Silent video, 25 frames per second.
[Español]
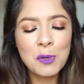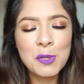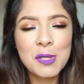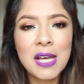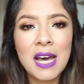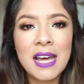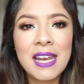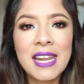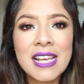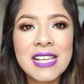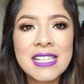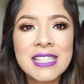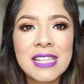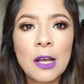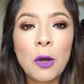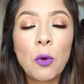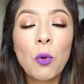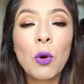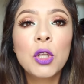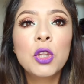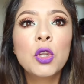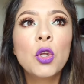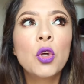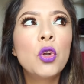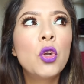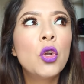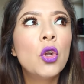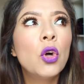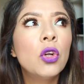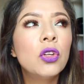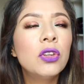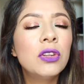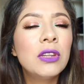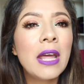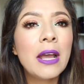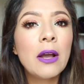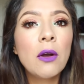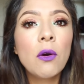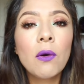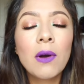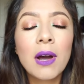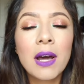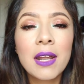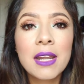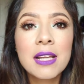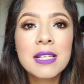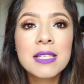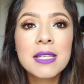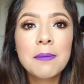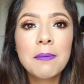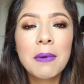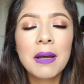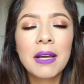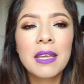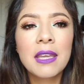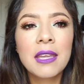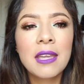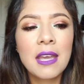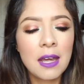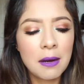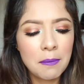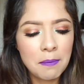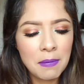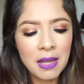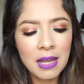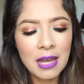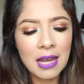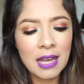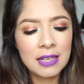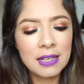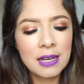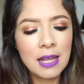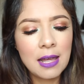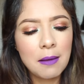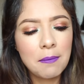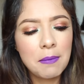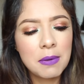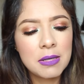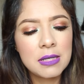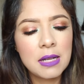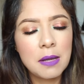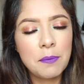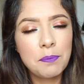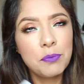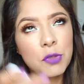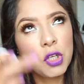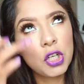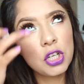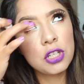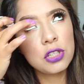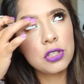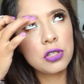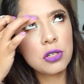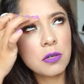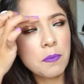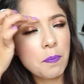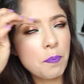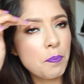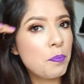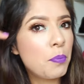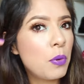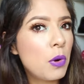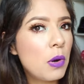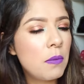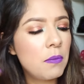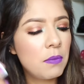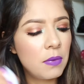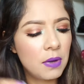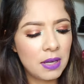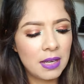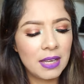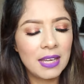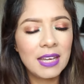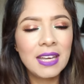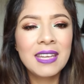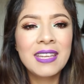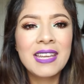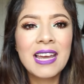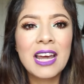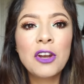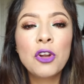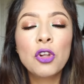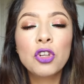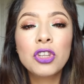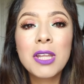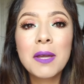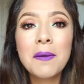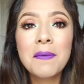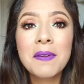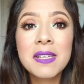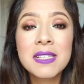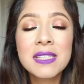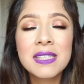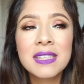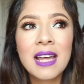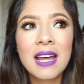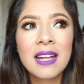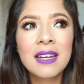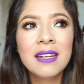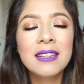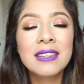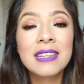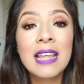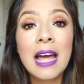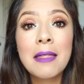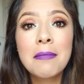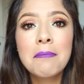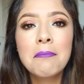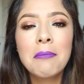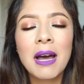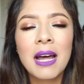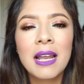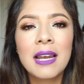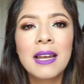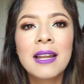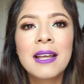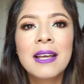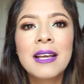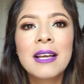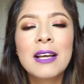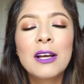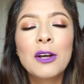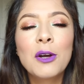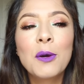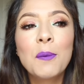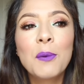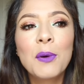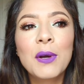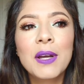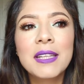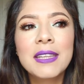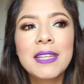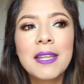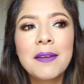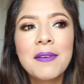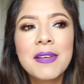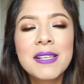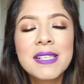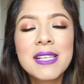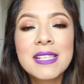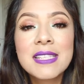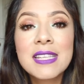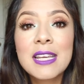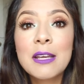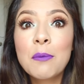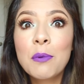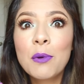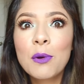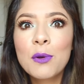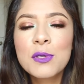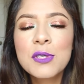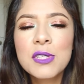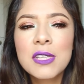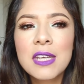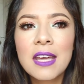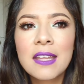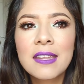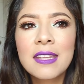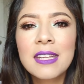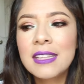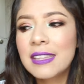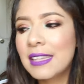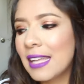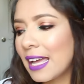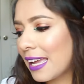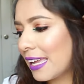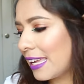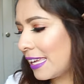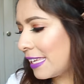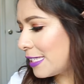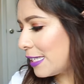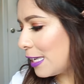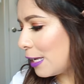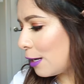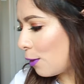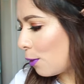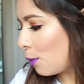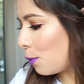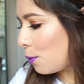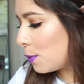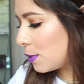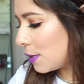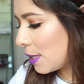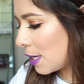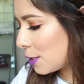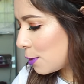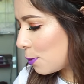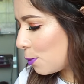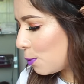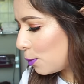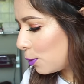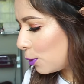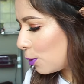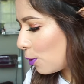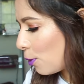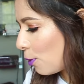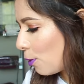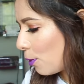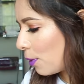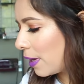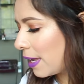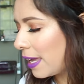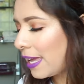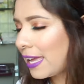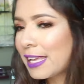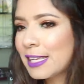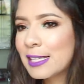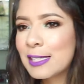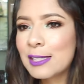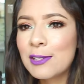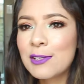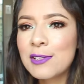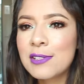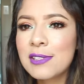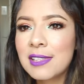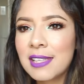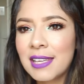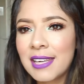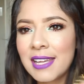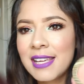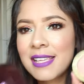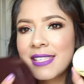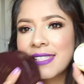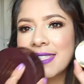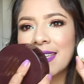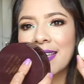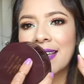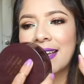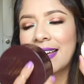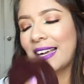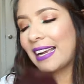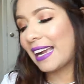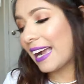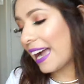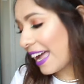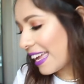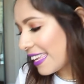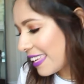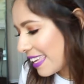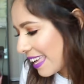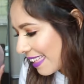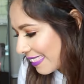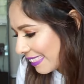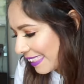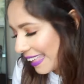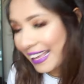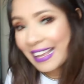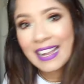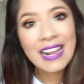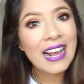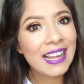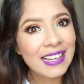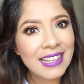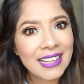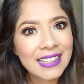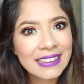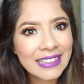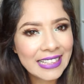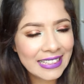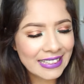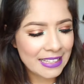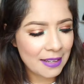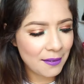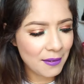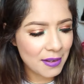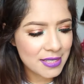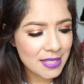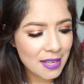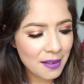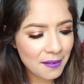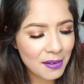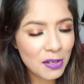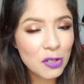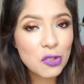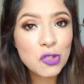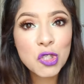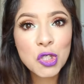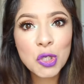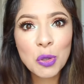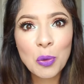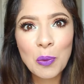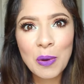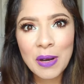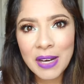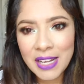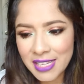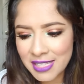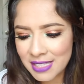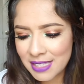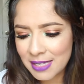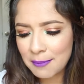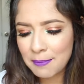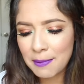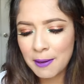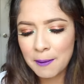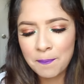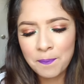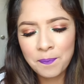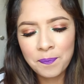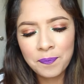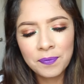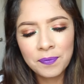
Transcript: usar este cuando no tengo ganas de maquillarme. Ahí nada más le... ¡Pum! Y ya no te ves tan, tan mal. Como que te ves así bronceadita. Y si lo usas junto con estos tres, cállate, cállate. Te vas a ver chulísima.